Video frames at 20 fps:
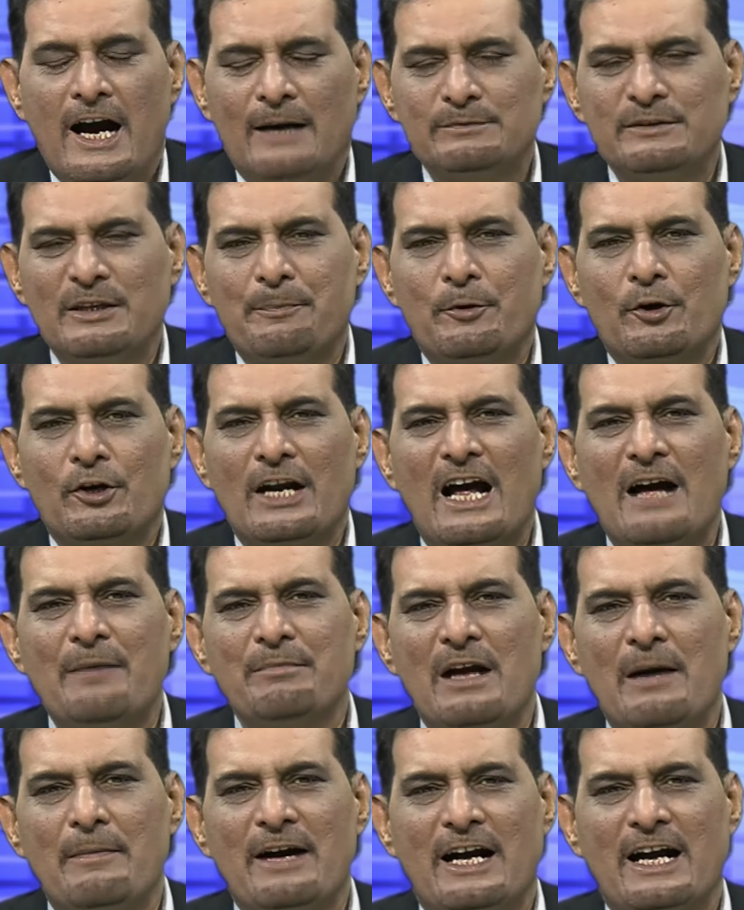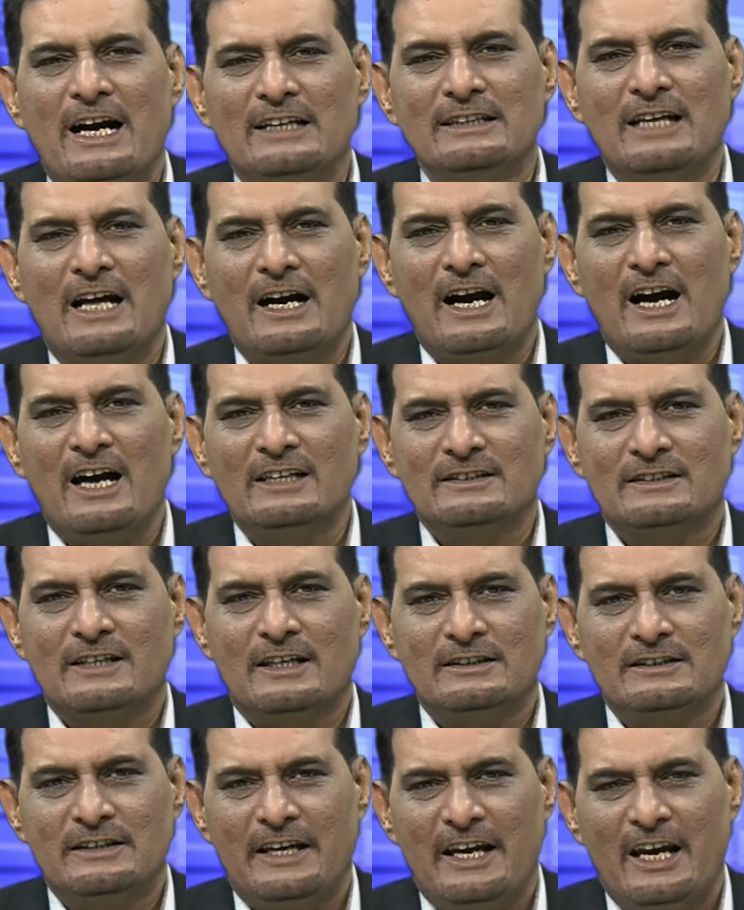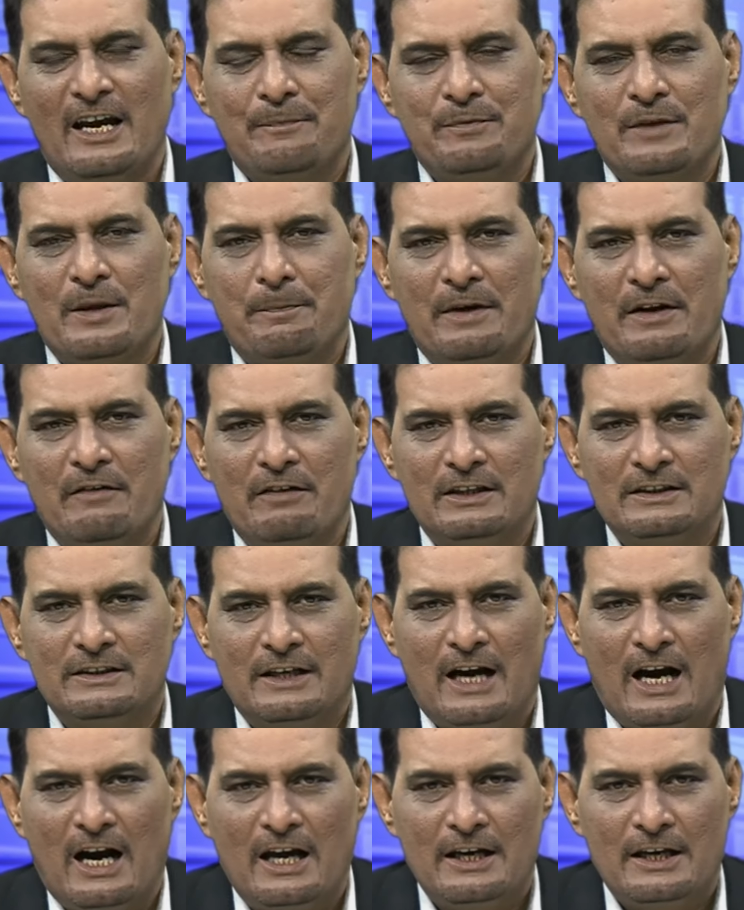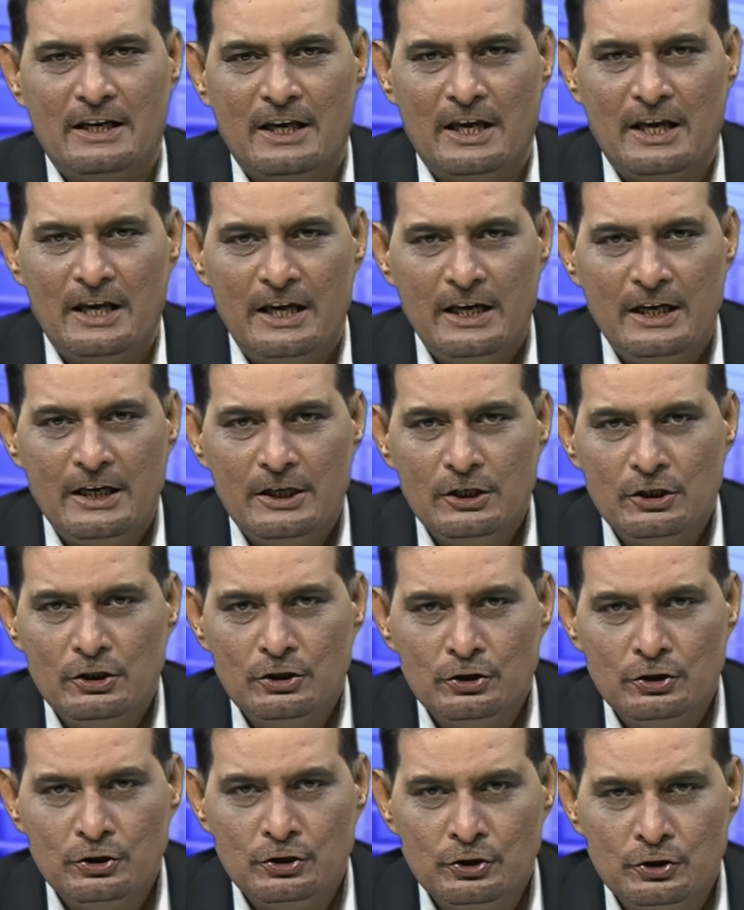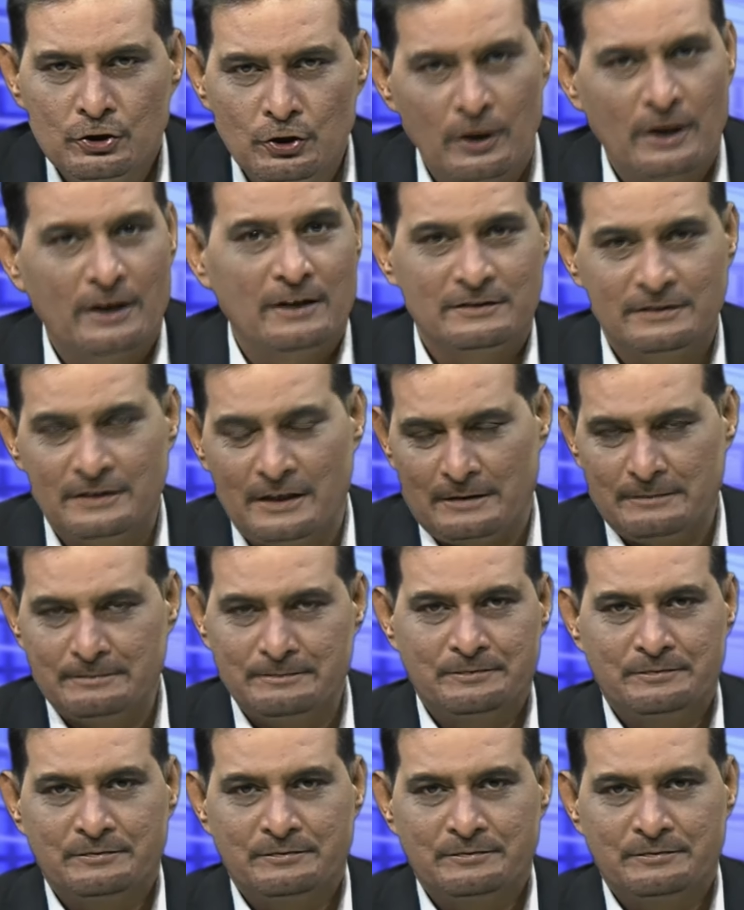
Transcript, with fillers: अपने प्रोग्राम का बाकायदा आगाज करते हैं अपने परवरदिगार के शुक्र से